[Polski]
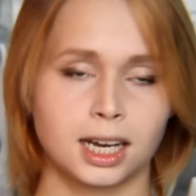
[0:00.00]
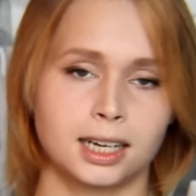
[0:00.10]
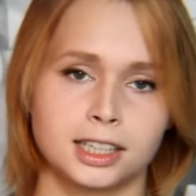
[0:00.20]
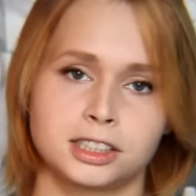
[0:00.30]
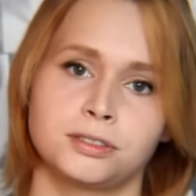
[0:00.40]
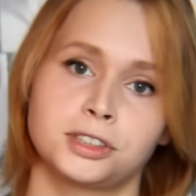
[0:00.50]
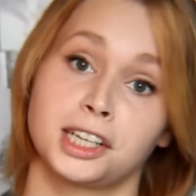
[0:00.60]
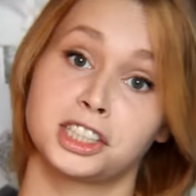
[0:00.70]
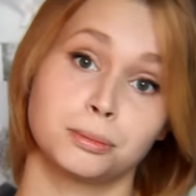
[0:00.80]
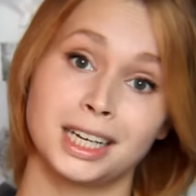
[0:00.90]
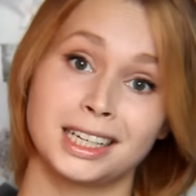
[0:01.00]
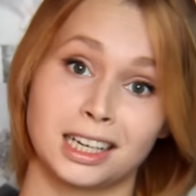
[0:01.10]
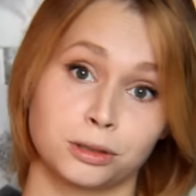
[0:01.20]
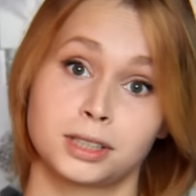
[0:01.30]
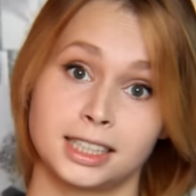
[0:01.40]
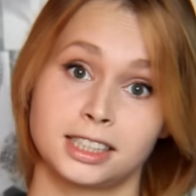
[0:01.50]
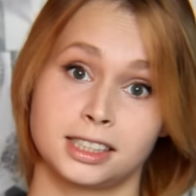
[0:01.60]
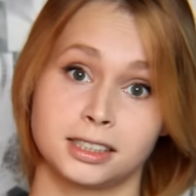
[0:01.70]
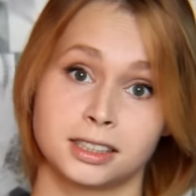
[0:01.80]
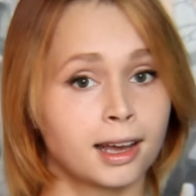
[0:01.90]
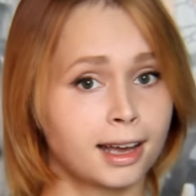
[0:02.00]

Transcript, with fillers: Ale jeśli wyślecie maila o treści